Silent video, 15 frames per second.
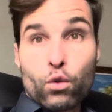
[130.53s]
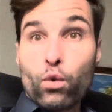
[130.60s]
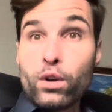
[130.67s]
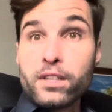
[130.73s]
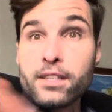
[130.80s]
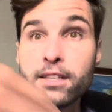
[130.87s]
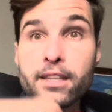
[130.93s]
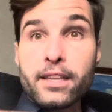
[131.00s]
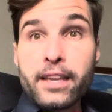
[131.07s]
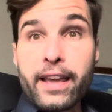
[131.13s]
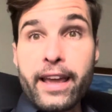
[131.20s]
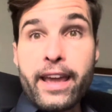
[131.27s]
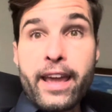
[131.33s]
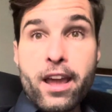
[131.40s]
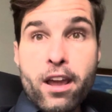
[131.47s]
coisas que
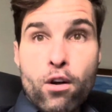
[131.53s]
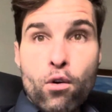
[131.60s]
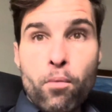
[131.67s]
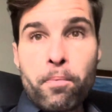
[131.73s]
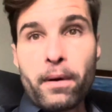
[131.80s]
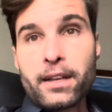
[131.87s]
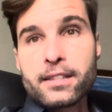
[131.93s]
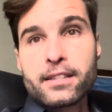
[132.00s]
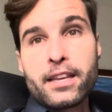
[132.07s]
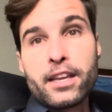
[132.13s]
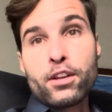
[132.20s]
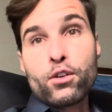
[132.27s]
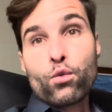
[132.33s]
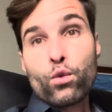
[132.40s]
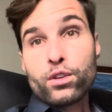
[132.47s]
eu
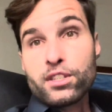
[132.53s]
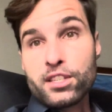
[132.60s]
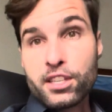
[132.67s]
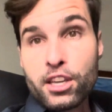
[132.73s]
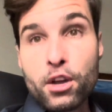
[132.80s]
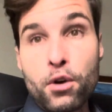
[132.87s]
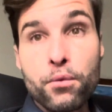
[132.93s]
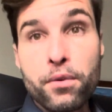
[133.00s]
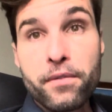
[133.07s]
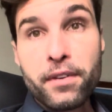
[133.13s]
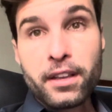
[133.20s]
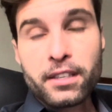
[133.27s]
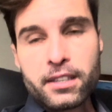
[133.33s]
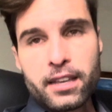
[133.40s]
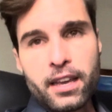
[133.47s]
passei, coisas que eu
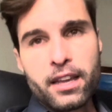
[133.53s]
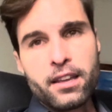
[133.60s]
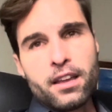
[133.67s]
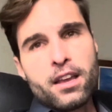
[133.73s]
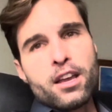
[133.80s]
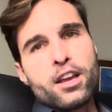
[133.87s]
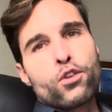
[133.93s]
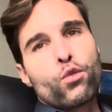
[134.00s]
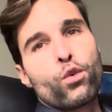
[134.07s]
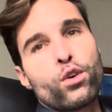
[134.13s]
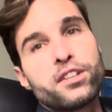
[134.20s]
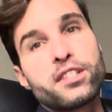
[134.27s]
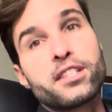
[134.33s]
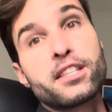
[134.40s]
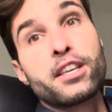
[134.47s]
vivenciei,
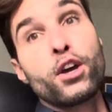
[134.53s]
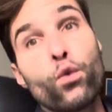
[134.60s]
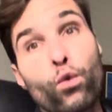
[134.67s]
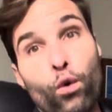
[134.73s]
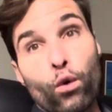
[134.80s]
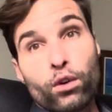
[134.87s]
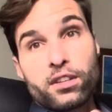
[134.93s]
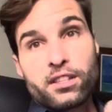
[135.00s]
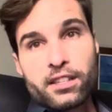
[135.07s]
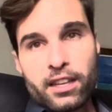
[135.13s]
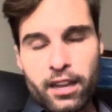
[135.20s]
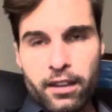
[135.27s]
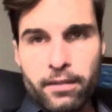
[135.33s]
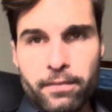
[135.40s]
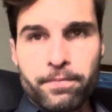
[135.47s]
coisas que eu
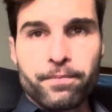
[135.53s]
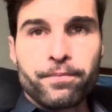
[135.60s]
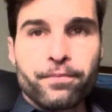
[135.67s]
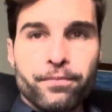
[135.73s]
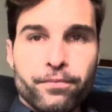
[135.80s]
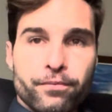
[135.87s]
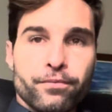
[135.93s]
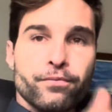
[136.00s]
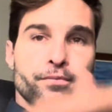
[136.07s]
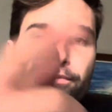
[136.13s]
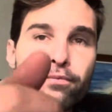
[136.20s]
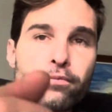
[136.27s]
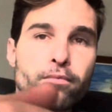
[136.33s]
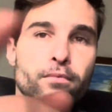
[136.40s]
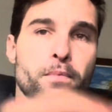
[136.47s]
conquistei,
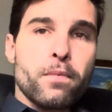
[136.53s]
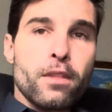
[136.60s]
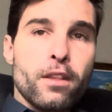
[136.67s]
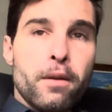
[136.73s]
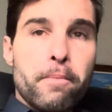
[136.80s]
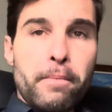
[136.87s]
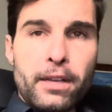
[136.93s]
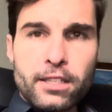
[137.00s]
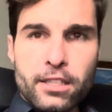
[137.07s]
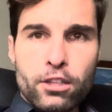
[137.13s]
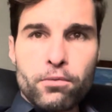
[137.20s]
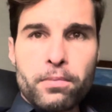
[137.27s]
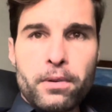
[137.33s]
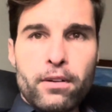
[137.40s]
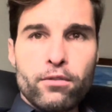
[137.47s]

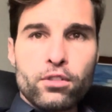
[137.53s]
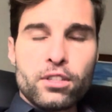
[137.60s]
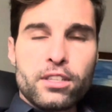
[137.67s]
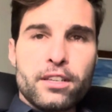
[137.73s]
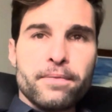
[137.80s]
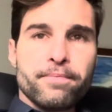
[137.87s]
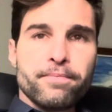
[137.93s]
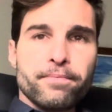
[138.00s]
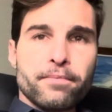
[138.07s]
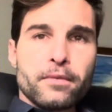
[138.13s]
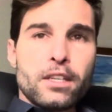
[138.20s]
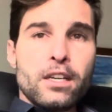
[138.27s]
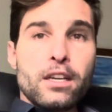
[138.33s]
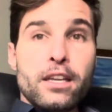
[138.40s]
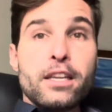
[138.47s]
passando para você.
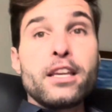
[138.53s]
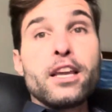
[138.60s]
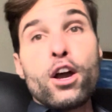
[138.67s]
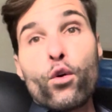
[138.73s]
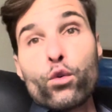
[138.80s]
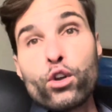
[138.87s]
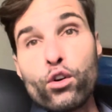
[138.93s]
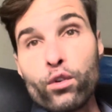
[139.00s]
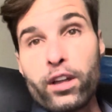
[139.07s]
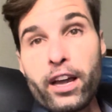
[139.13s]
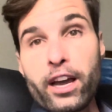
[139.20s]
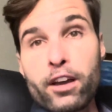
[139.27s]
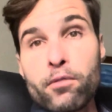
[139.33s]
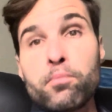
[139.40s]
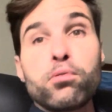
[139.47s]
E é o que eu
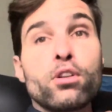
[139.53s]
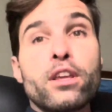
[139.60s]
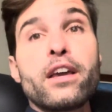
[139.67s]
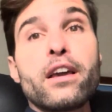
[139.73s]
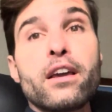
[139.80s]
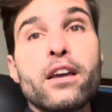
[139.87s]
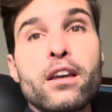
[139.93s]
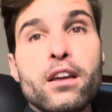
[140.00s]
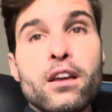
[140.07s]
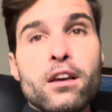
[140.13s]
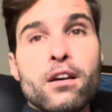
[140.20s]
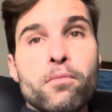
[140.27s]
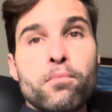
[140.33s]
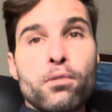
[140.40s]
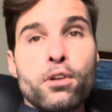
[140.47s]
quero. Por quê?
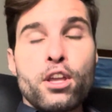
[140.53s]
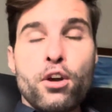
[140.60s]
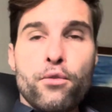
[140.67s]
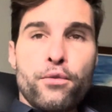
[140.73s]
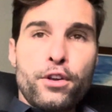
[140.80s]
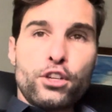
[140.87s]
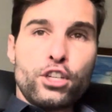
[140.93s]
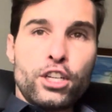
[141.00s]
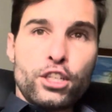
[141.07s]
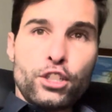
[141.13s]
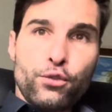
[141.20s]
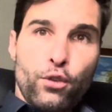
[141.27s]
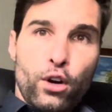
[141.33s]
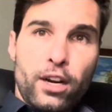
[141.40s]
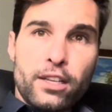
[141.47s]
porque eu vejo que a
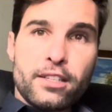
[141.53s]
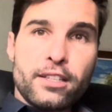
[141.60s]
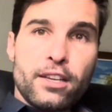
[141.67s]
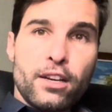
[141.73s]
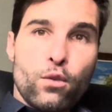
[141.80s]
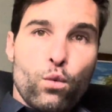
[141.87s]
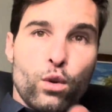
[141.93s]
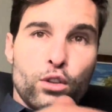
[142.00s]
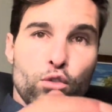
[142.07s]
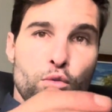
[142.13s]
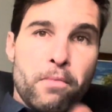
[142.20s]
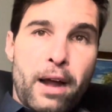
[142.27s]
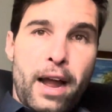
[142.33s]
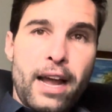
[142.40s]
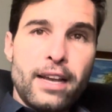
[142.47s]
advocacia, quanto
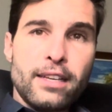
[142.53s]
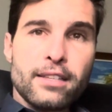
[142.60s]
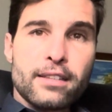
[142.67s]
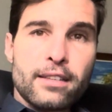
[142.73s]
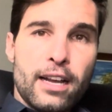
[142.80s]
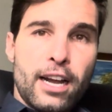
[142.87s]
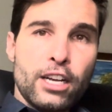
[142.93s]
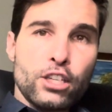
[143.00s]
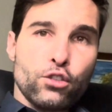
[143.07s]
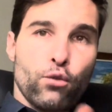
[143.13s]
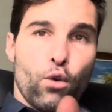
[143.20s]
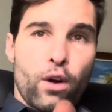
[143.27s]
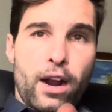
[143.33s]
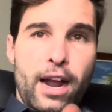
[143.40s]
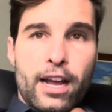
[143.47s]
mais
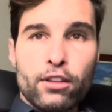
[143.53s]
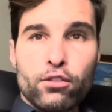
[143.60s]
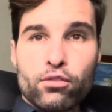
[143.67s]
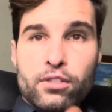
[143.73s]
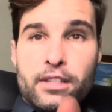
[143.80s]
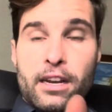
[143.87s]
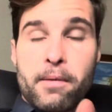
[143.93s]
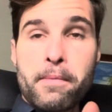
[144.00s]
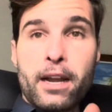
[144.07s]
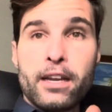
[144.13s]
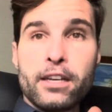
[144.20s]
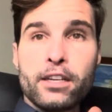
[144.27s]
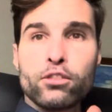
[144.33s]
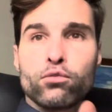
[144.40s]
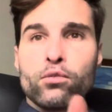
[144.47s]
advogados
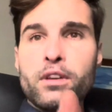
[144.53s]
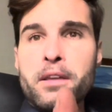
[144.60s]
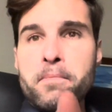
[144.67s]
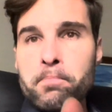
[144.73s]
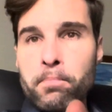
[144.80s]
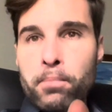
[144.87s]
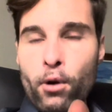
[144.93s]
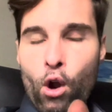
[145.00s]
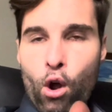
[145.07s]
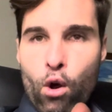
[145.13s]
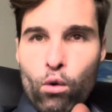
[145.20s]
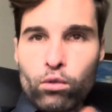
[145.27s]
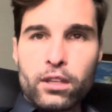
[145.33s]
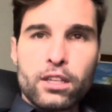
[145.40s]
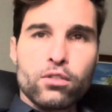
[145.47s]
trabalhando em
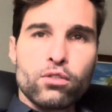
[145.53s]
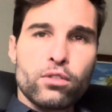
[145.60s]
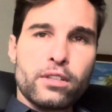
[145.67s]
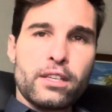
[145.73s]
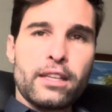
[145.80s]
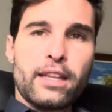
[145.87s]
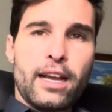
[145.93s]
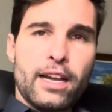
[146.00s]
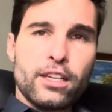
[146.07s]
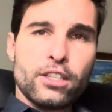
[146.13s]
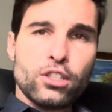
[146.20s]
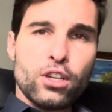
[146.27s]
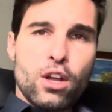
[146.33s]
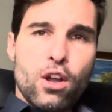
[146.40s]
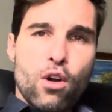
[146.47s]
prol da
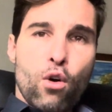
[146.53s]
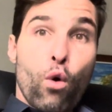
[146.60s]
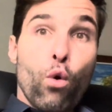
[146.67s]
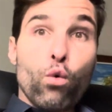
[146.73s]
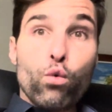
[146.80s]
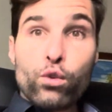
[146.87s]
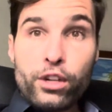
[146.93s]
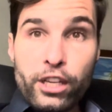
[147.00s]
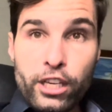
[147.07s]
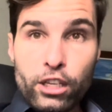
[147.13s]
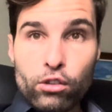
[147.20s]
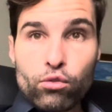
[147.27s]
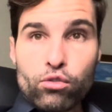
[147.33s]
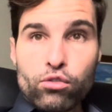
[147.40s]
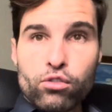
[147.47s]
sociedade ou
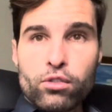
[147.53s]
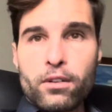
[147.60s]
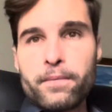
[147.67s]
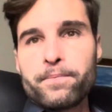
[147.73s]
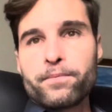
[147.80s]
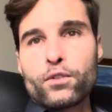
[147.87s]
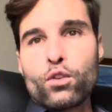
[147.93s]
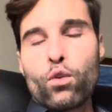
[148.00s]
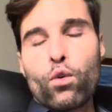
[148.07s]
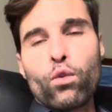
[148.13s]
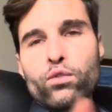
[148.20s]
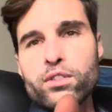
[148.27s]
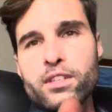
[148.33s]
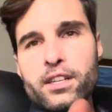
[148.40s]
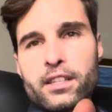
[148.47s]
unidos, com
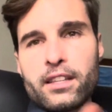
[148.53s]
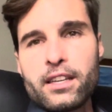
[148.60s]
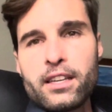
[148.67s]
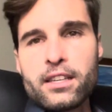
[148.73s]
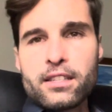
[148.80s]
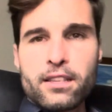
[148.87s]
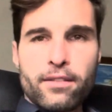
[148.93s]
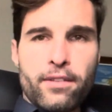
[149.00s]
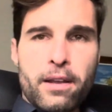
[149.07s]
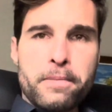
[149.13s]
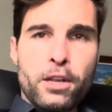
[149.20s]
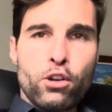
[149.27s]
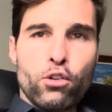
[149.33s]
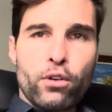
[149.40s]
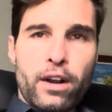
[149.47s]
certeza vai
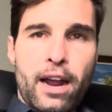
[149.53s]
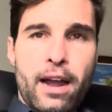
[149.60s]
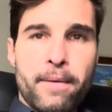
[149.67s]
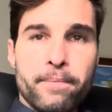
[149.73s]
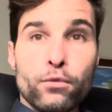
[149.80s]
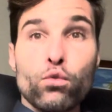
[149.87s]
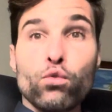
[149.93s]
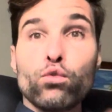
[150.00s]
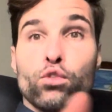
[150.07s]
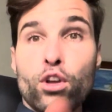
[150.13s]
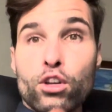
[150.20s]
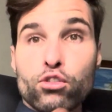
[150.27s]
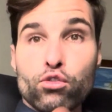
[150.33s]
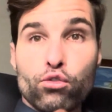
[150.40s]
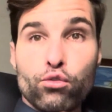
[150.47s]
melhorar o
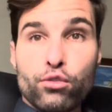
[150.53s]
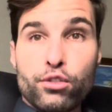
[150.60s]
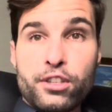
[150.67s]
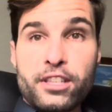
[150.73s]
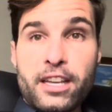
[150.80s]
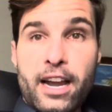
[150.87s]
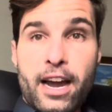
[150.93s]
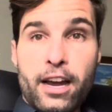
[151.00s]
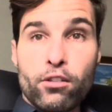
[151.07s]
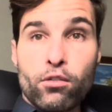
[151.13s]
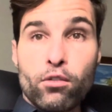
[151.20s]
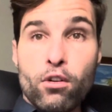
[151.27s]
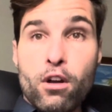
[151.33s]
nosso judiciário,